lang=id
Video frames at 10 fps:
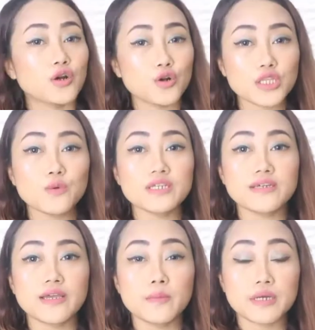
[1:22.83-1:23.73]
Kulit
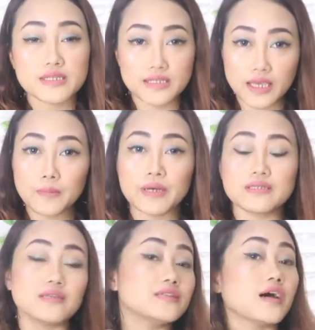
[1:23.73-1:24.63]
wajah yang bersih
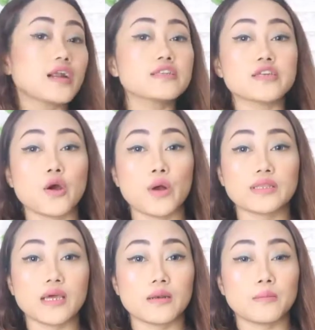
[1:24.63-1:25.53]
pasti jarang
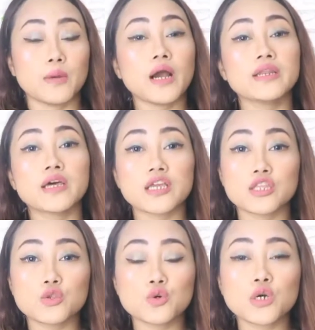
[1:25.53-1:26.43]
jerawatan. Maka dari
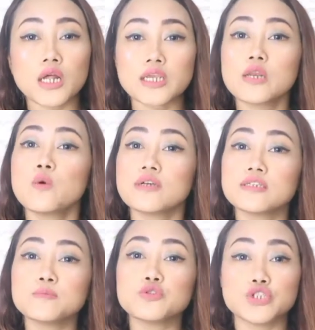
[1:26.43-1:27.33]
itu kalian
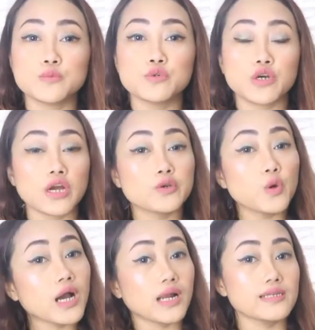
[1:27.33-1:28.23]
wajib cuci muka
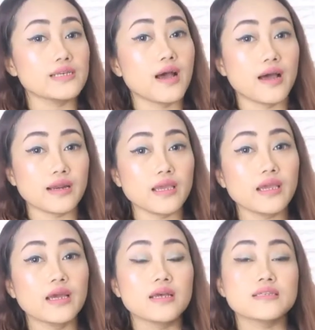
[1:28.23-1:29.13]
dua kali sehari
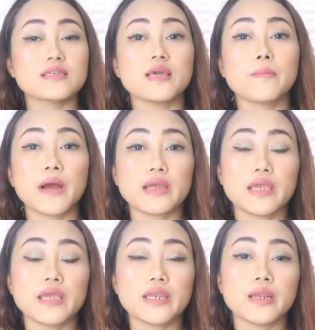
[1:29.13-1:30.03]
setiap
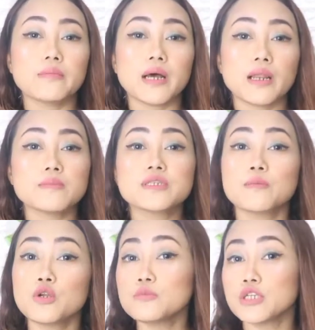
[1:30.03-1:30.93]
pagi dan malam
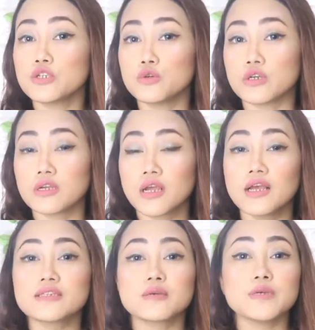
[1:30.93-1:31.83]
sebelum tidur.
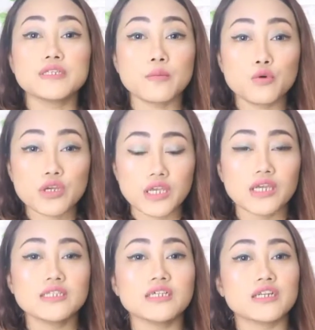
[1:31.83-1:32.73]
Sebisa
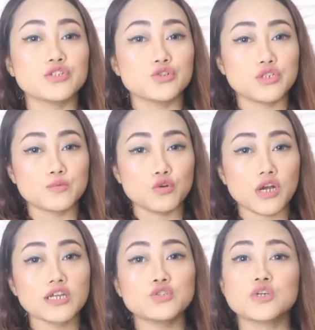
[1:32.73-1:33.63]
mungkin cara cuci
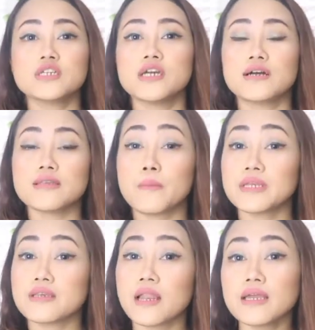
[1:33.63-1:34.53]
muka juga jangan
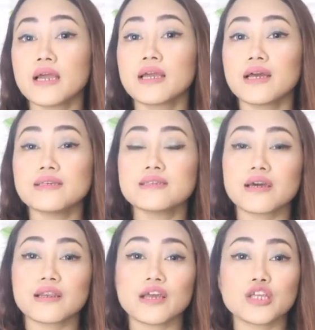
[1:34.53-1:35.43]
sampai salah ya guys
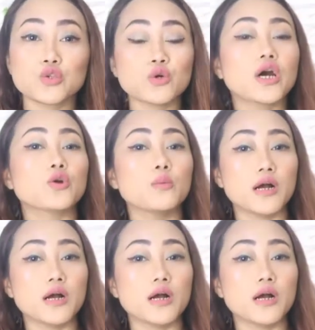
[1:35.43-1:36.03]
karena itu ngaruh